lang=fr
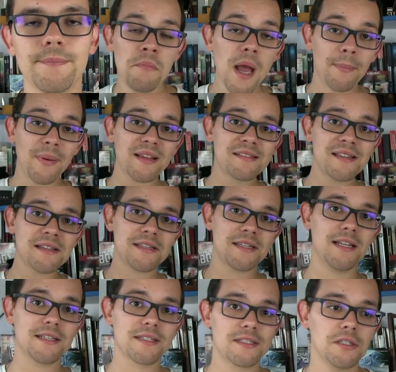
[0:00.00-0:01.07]
Mais à part ça,
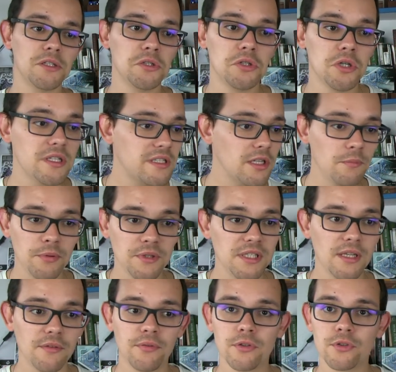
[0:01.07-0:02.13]
c'est la seule, les seuls
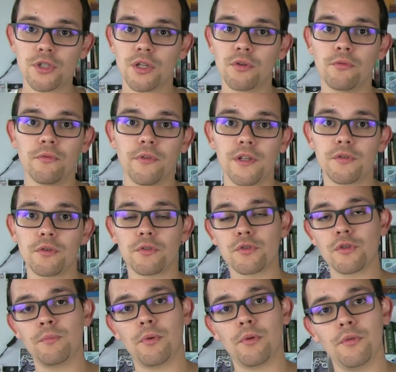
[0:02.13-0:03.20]
petits défauts que j'ai trouvé sur
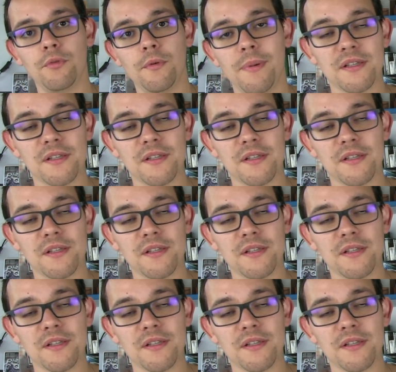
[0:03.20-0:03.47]
ce produit.